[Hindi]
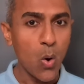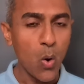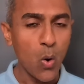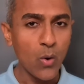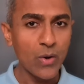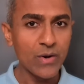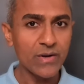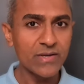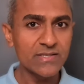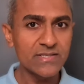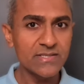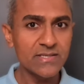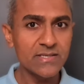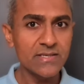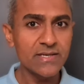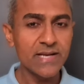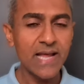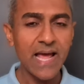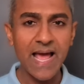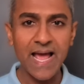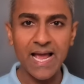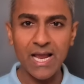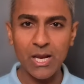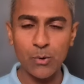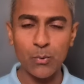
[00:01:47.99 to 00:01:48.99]
ओरिसंट
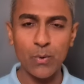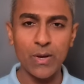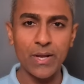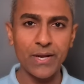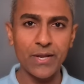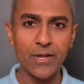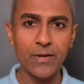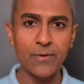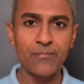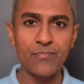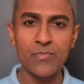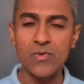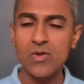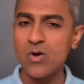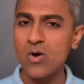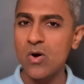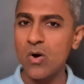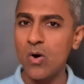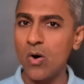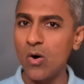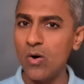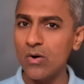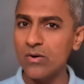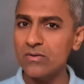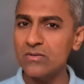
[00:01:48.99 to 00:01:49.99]
एक्वारियम
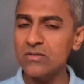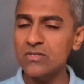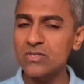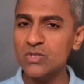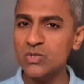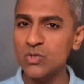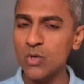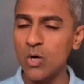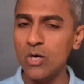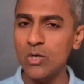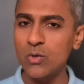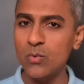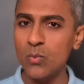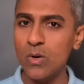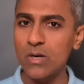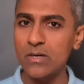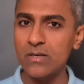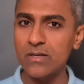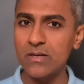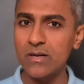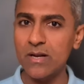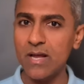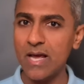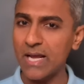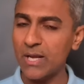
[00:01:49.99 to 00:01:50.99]
और सॉल्ट
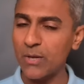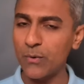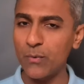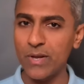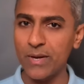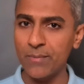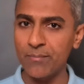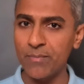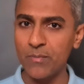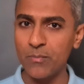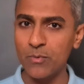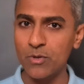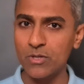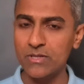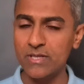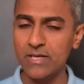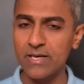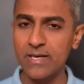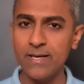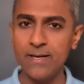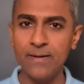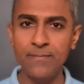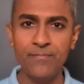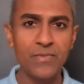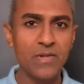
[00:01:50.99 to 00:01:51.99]
वाटर एक्वेरियम भी बोलते
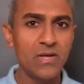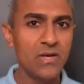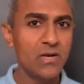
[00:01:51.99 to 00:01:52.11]
हैं